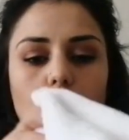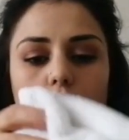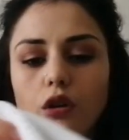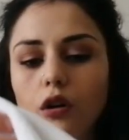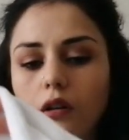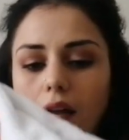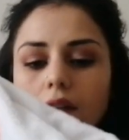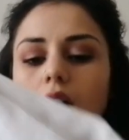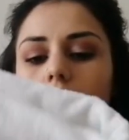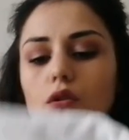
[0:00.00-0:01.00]
dokulu
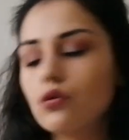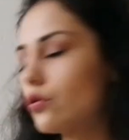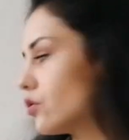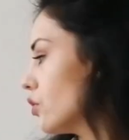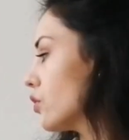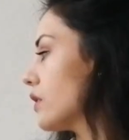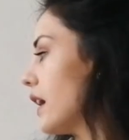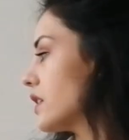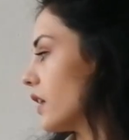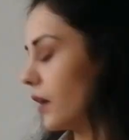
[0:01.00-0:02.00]
olan, suyu çok
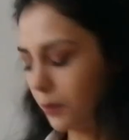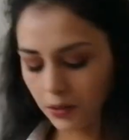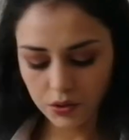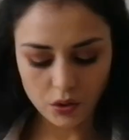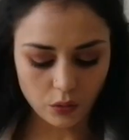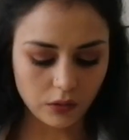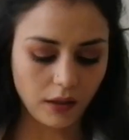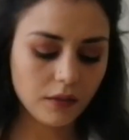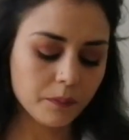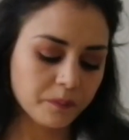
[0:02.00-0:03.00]
güzel çekebilecek
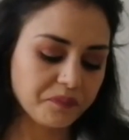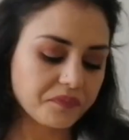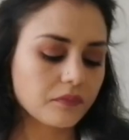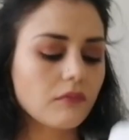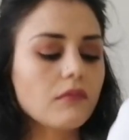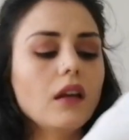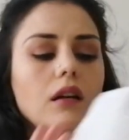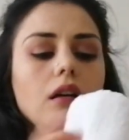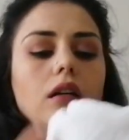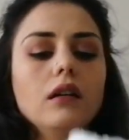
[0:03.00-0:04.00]
olan
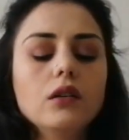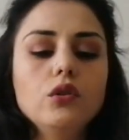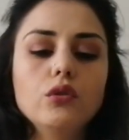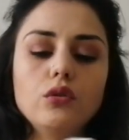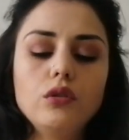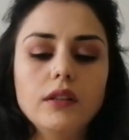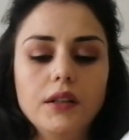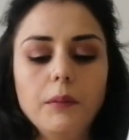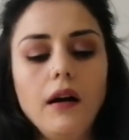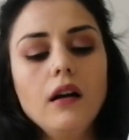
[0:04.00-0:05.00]
e, günlük
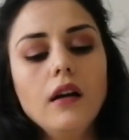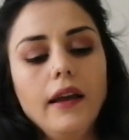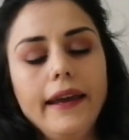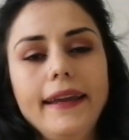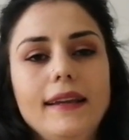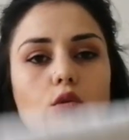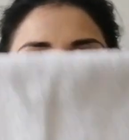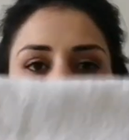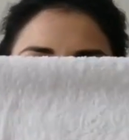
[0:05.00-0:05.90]
kullanıma el yüz